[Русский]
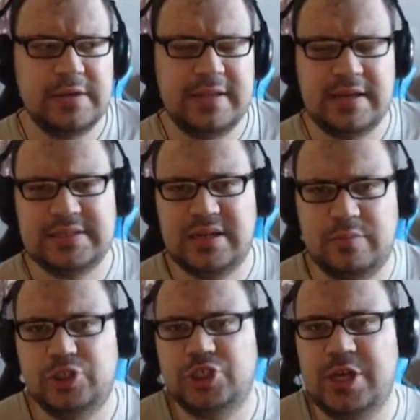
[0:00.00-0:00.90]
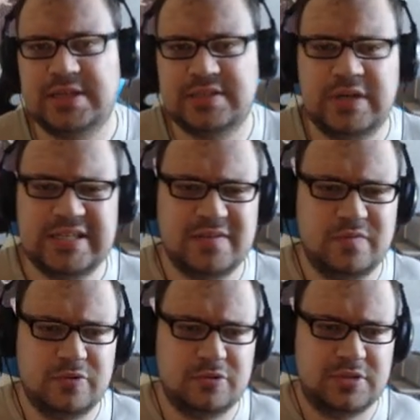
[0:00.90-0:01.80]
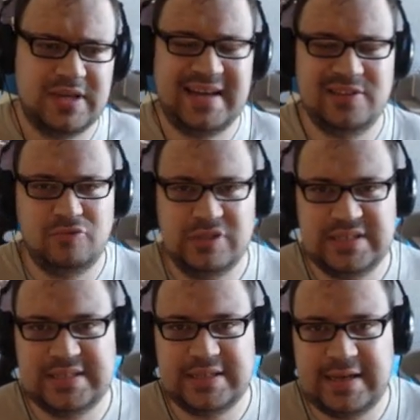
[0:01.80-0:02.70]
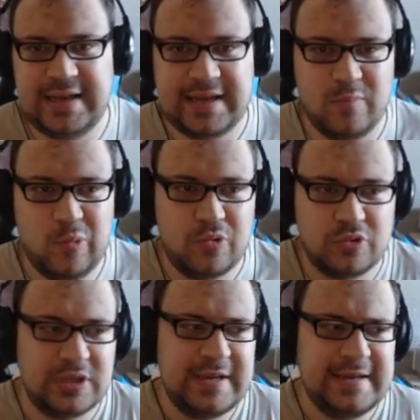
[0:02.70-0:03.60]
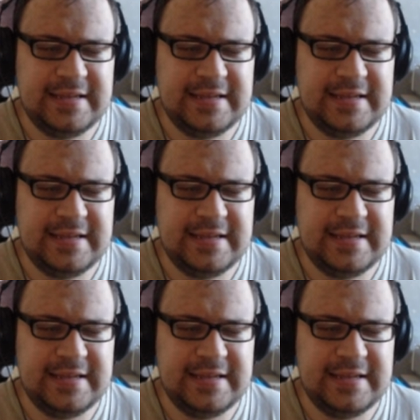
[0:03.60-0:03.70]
Да, разработчики размазывают анонсы как могут,